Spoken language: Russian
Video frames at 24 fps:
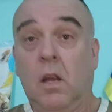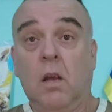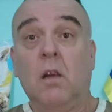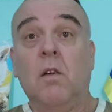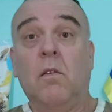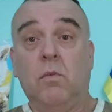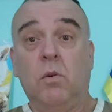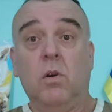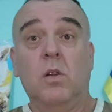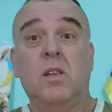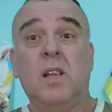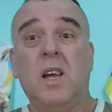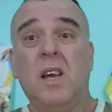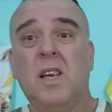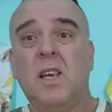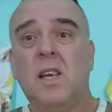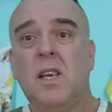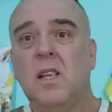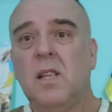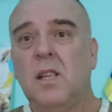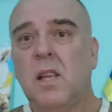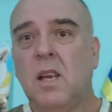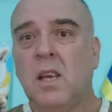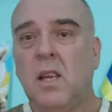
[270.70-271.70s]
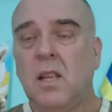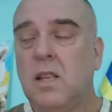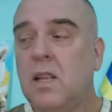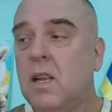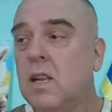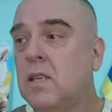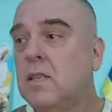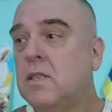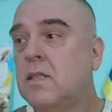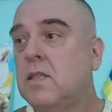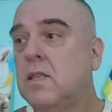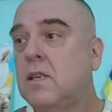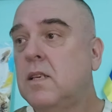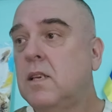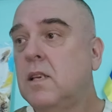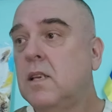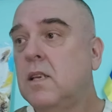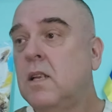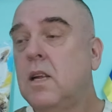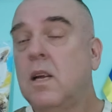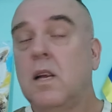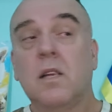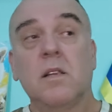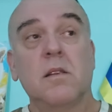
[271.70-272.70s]
Вот, так и, так и на России,
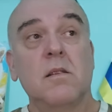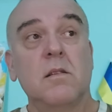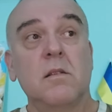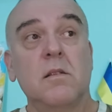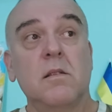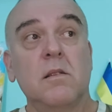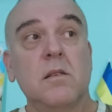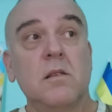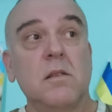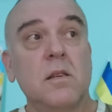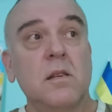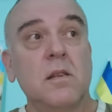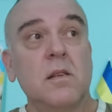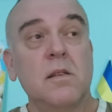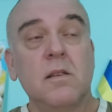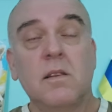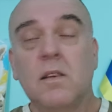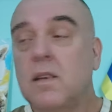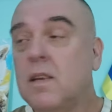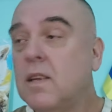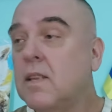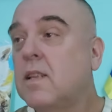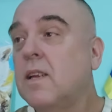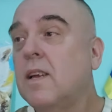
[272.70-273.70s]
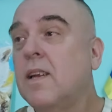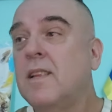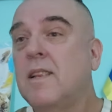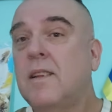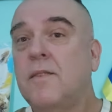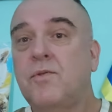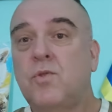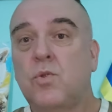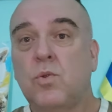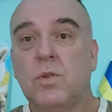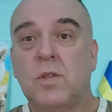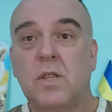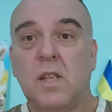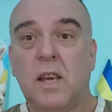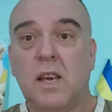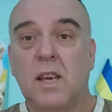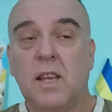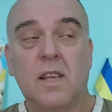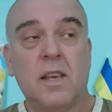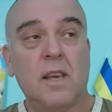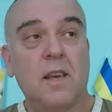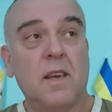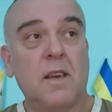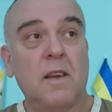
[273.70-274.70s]
да. Э, это, это все,
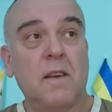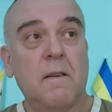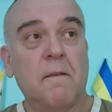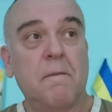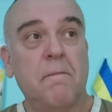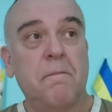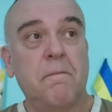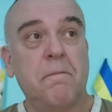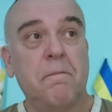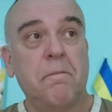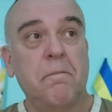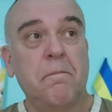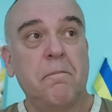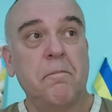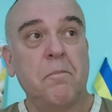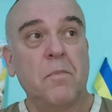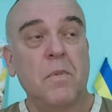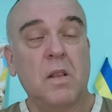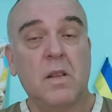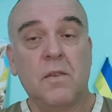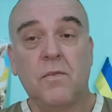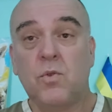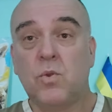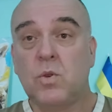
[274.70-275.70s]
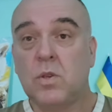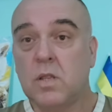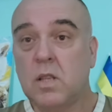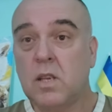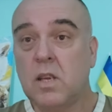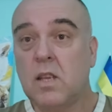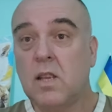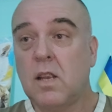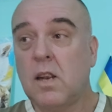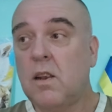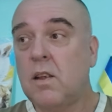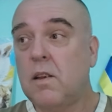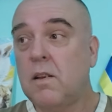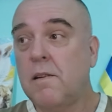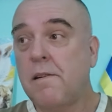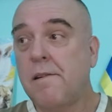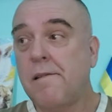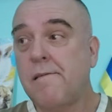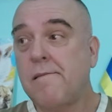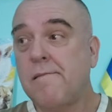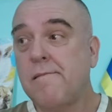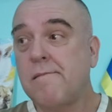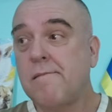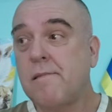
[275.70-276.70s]
знаете, это все, знаете ли,
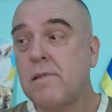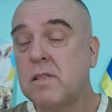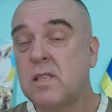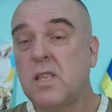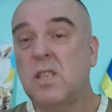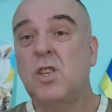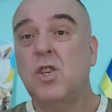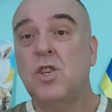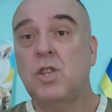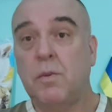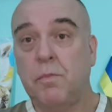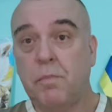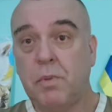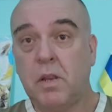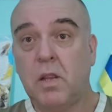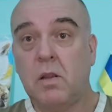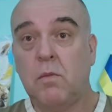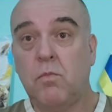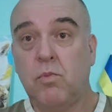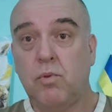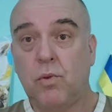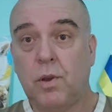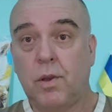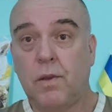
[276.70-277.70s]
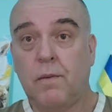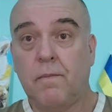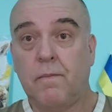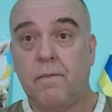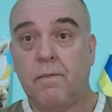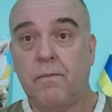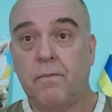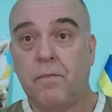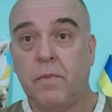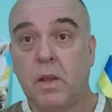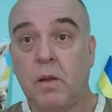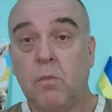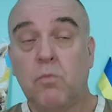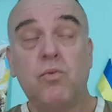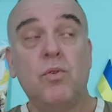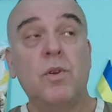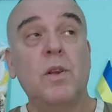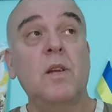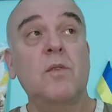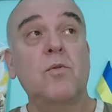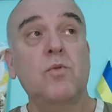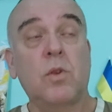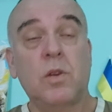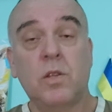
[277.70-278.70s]
а, затиши перед бурей. А буря
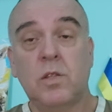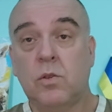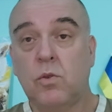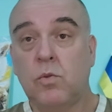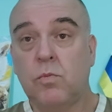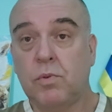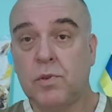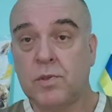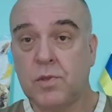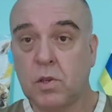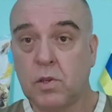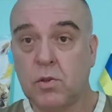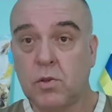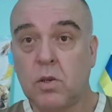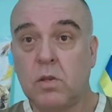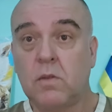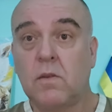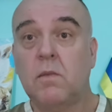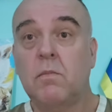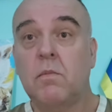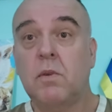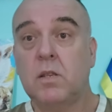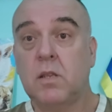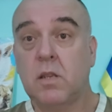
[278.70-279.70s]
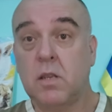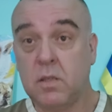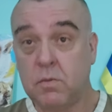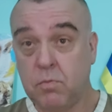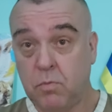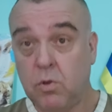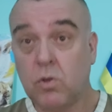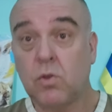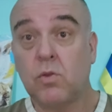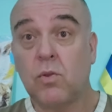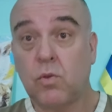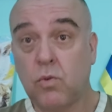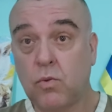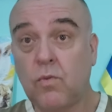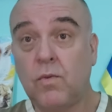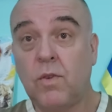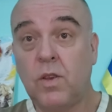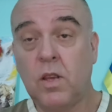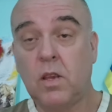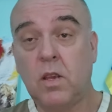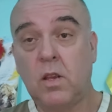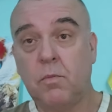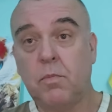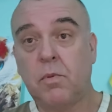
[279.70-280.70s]
эту Россию просто к чертовой матери сметет. Вот
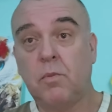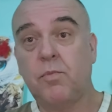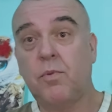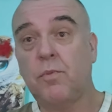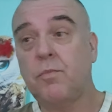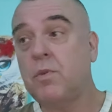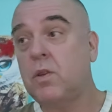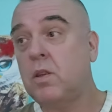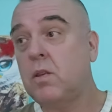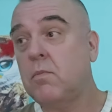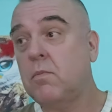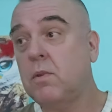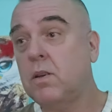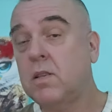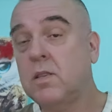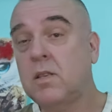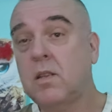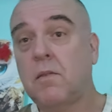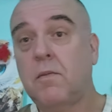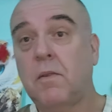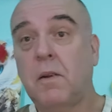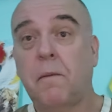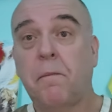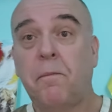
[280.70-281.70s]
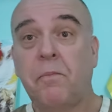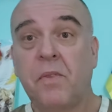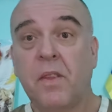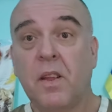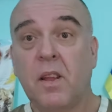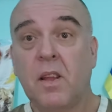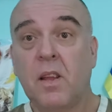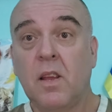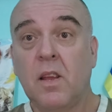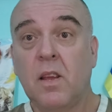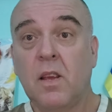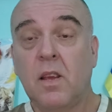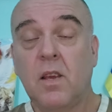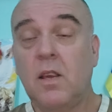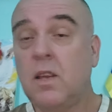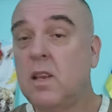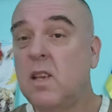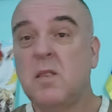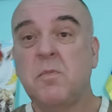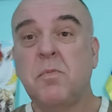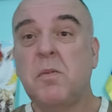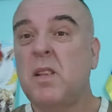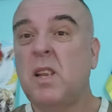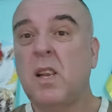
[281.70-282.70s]
увидите, помните мои слова. И
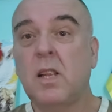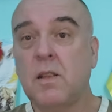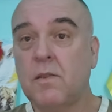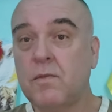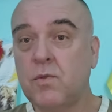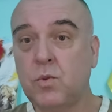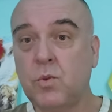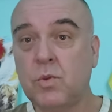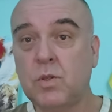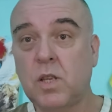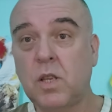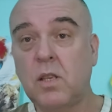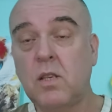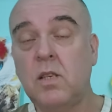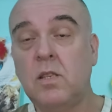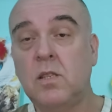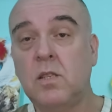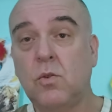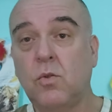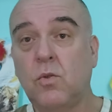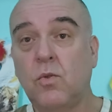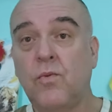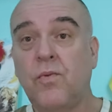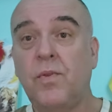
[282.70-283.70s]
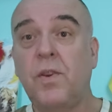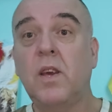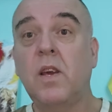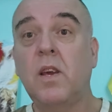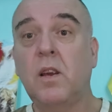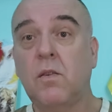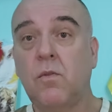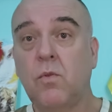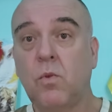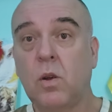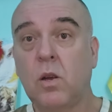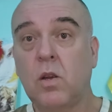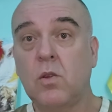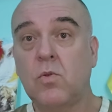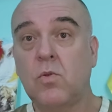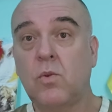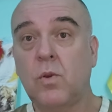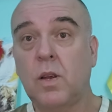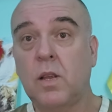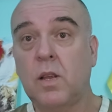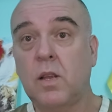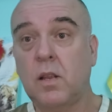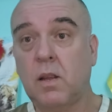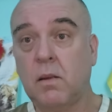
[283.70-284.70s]
несмотря на всю статистику фейковую,
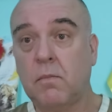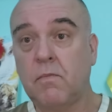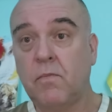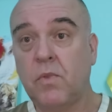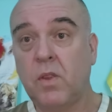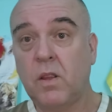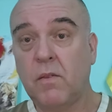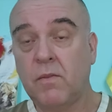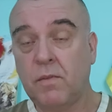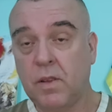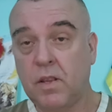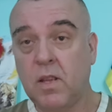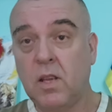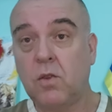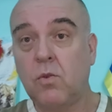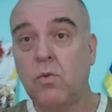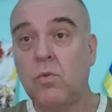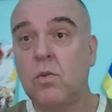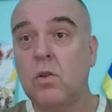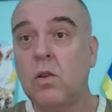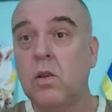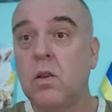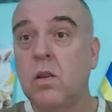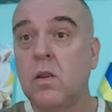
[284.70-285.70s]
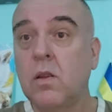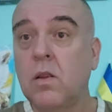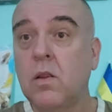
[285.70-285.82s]
которую они там выдают –